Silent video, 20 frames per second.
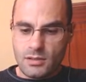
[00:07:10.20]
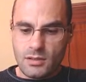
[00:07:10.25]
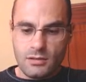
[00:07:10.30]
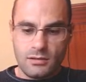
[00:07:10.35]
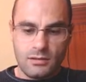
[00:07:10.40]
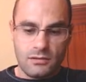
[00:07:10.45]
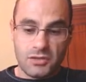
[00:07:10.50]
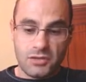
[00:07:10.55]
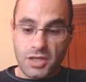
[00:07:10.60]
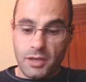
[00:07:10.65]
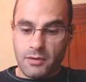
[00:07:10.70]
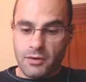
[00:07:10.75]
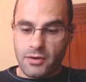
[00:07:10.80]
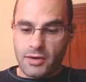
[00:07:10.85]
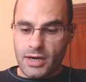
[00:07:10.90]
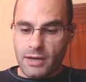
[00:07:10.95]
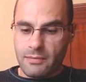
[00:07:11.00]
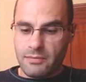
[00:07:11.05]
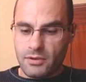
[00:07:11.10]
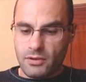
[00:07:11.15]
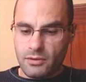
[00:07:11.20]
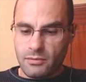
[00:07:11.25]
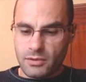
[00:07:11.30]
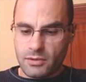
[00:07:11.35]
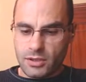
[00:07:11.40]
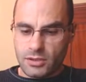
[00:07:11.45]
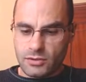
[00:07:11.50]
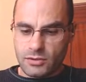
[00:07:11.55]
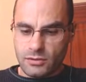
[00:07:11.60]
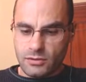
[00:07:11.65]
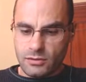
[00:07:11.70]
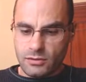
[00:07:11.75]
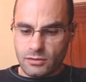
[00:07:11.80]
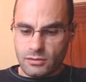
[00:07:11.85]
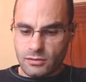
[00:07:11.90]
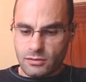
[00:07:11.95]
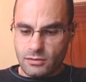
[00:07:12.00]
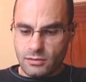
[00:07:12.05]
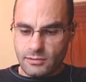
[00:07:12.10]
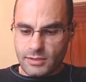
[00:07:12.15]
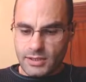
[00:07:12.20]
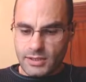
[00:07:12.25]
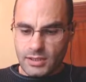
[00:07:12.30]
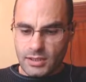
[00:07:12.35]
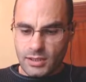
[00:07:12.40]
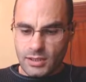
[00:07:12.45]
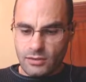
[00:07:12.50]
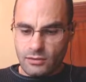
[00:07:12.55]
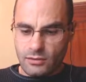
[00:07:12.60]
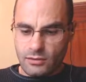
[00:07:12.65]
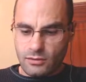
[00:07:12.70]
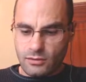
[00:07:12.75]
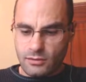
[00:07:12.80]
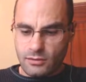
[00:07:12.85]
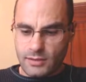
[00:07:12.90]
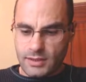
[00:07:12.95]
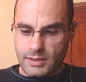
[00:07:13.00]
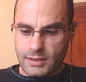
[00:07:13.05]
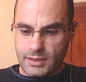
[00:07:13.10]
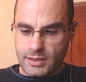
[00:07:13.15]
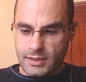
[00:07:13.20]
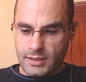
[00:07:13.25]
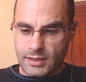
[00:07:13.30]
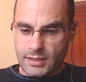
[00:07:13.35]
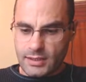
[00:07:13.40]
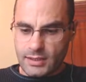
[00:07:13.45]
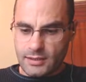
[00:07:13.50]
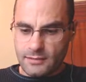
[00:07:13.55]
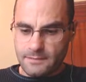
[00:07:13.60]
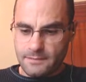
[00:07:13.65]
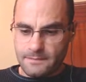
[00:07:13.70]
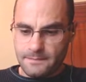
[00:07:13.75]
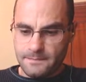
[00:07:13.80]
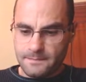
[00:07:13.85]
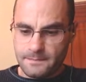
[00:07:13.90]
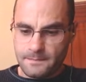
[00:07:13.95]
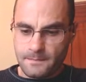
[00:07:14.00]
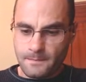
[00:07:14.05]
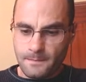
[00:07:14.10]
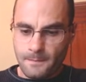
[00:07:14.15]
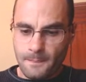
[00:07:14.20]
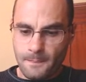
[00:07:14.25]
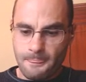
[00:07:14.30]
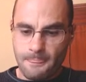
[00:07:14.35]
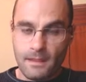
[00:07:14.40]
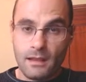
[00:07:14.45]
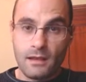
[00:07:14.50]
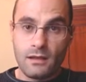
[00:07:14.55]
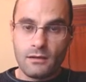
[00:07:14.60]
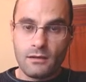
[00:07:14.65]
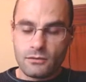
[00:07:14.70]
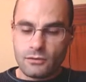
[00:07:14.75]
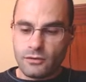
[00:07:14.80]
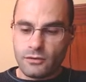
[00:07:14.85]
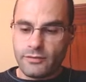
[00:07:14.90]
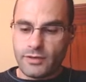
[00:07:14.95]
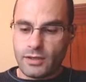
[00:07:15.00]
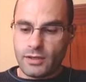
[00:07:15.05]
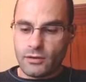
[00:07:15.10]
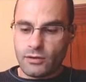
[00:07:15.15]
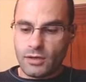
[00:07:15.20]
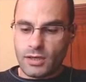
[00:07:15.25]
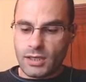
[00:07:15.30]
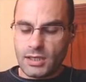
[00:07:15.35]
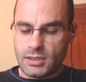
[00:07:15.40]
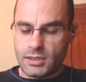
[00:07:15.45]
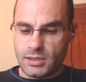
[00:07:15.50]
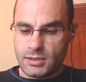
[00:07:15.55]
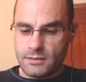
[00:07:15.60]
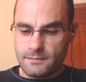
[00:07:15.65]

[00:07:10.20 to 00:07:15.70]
Os rápido porque esto no va a ser que no va a tener nada. Cofre de coronas.